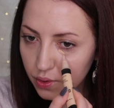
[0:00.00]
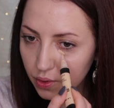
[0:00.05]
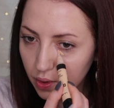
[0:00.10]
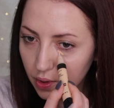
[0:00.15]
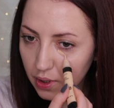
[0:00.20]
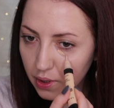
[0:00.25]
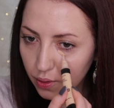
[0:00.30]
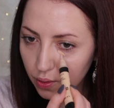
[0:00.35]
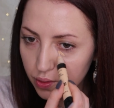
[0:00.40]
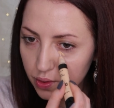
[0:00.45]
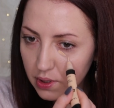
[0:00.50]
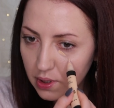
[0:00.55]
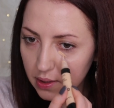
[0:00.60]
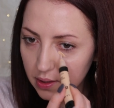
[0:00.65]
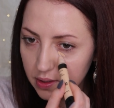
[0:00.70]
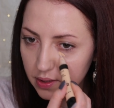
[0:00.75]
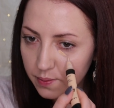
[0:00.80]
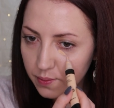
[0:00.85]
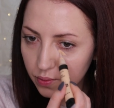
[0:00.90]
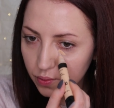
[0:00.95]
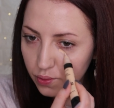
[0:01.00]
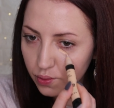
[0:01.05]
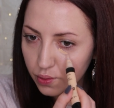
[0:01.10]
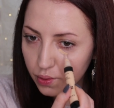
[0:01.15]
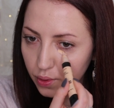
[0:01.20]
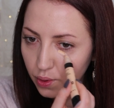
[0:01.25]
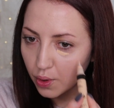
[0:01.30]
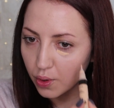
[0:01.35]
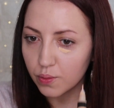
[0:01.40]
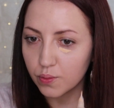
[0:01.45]
şöyle göz altıma
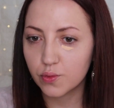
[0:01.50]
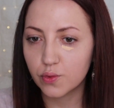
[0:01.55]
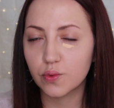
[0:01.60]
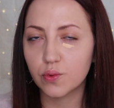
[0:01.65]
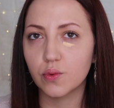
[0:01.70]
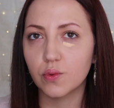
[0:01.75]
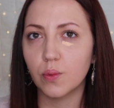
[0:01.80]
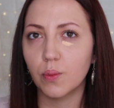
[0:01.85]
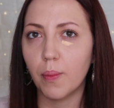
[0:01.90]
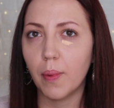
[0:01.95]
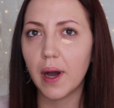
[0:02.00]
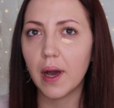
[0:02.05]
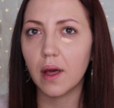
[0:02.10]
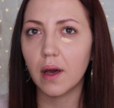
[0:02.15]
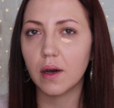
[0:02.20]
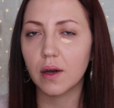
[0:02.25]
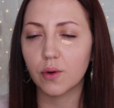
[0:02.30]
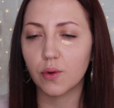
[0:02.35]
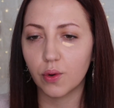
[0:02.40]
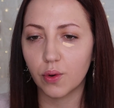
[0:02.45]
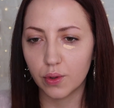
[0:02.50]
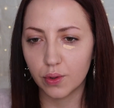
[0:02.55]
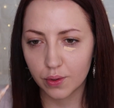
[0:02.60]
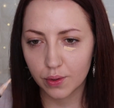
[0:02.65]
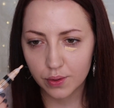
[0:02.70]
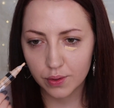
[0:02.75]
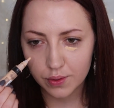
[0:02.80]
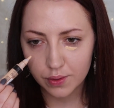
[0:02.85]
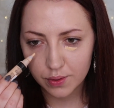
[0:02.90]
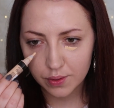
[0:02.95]
uyguluyorum. Oo, bayağı
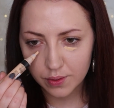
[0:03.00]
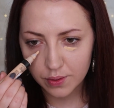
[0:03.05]
koyu.